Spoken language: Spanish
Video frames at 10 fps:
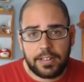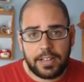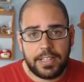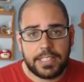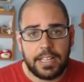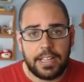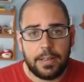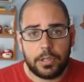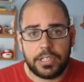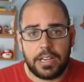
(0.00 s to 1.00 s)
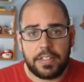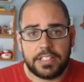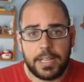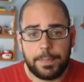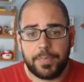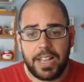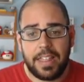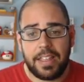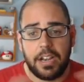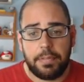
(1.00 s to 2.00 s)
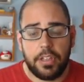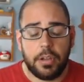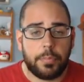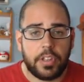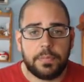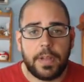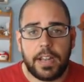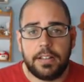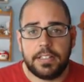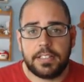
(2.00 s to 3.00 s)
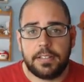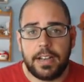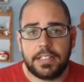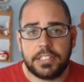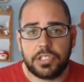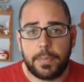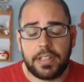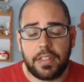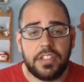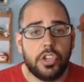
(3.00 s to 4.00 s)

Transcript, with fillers: Tenéis eh, los enlaces en, la descripción, podéis ver el teaser trailer si os apetece.